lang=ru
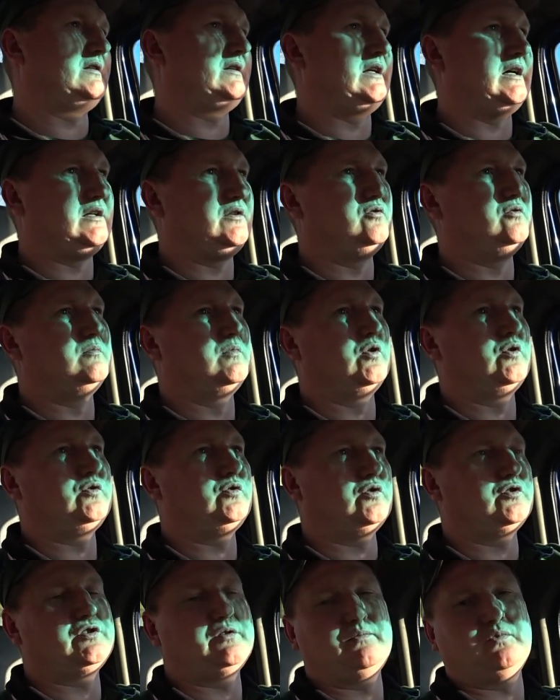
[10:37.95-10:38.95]
Я думаю,
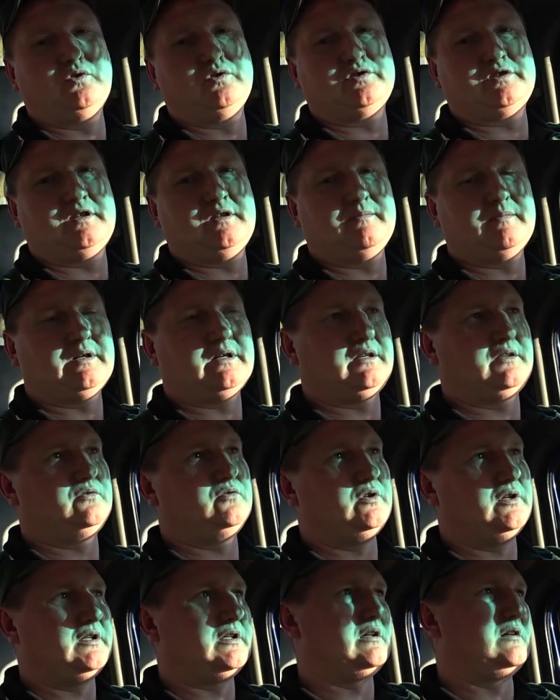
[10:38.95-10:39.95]
тоже буду снимать,
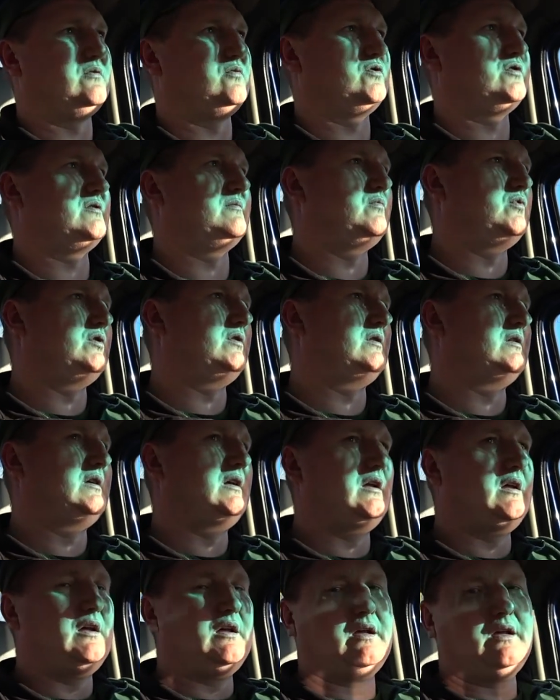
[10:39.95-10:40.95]
но это уже будет
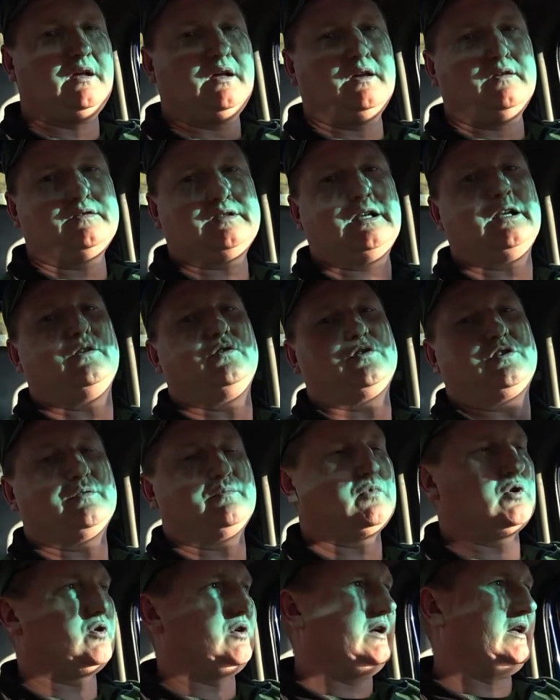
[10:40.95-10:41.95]
в
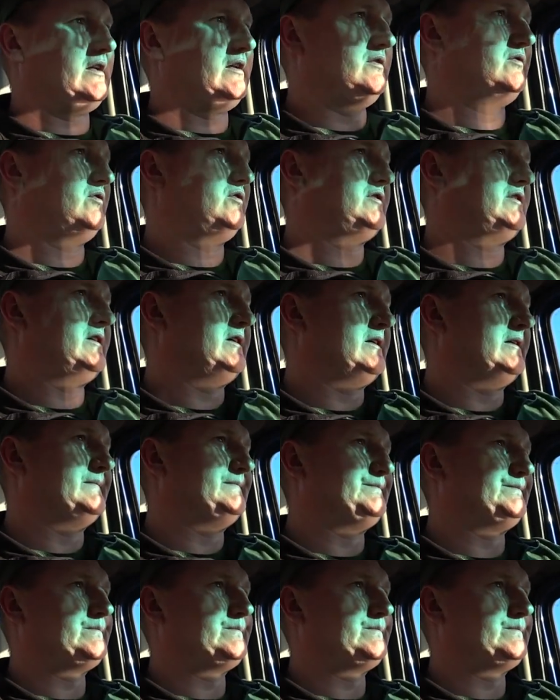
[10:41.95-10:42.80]
следующем ролике, друзья.